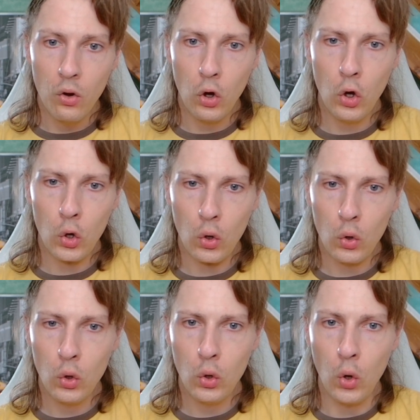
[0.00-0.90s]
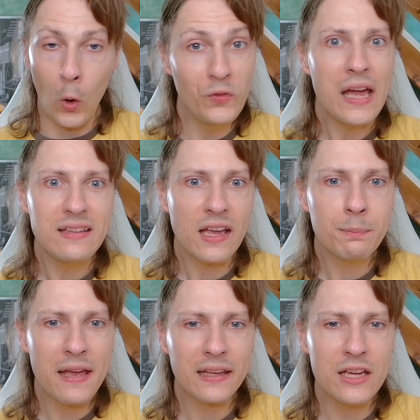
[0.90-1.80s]
oh Oh on a été
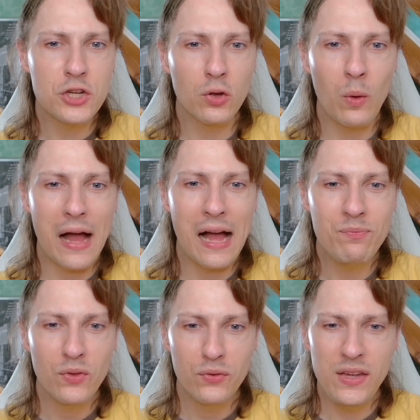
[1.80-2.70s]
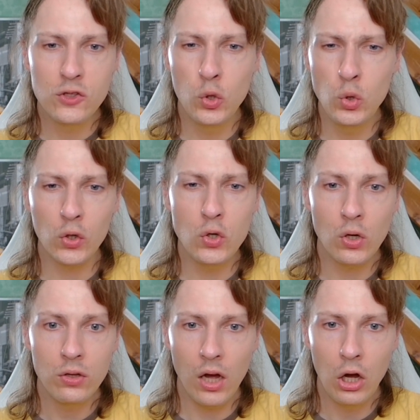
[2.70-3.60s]
je crois. Vite, cours,
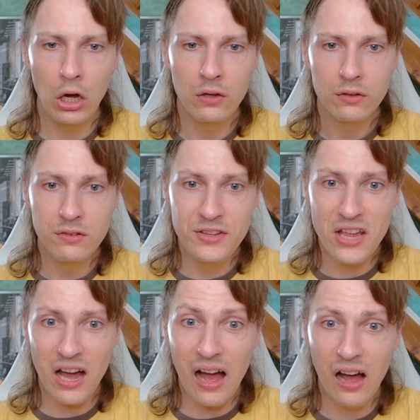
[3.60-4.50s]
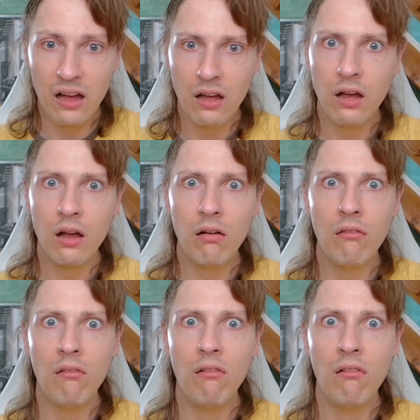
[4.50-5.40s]
cours. Oh oh,
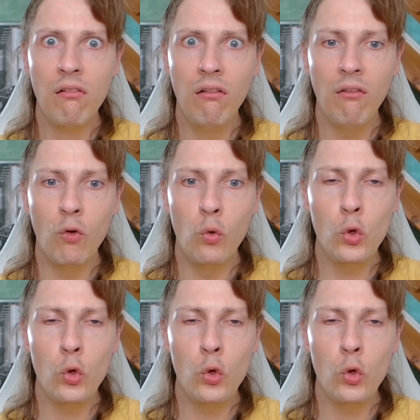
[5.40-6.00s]
non